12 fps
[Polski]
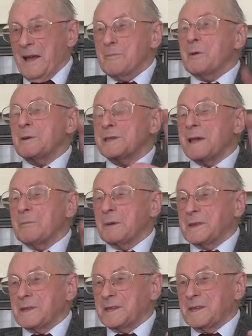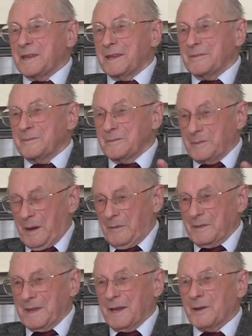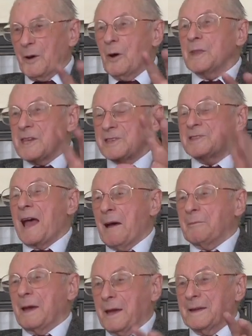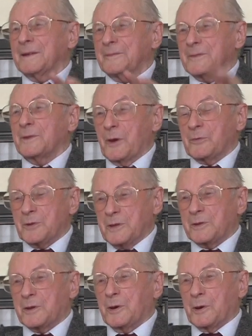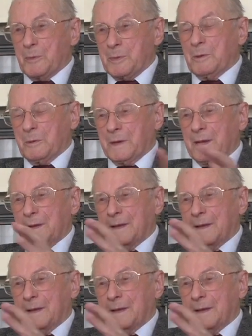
Były zabytki, prawda? One same to wszystko robiły.